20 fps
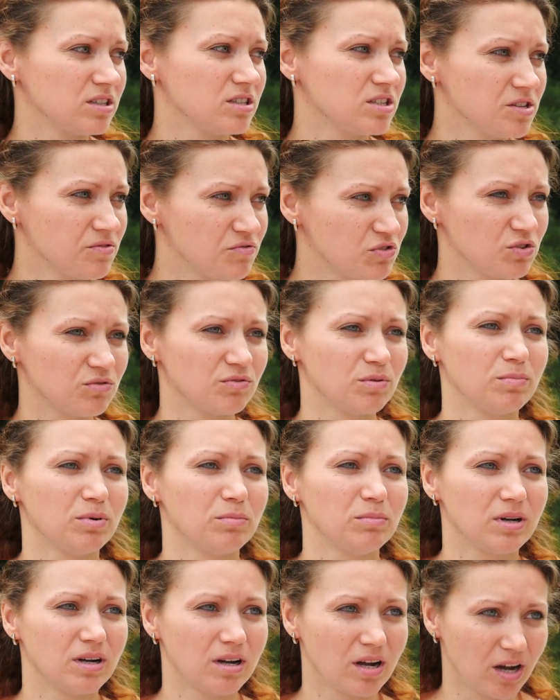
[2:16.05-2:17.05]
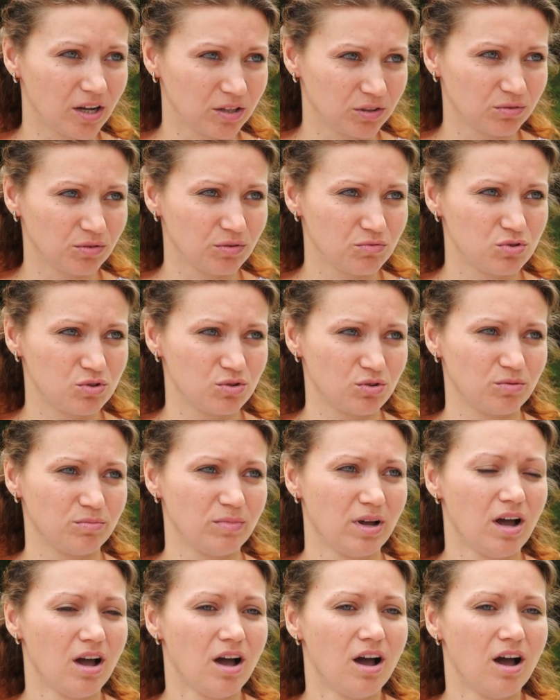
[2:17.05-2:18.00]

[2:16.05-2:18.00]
отзывчивый, помогает во всем.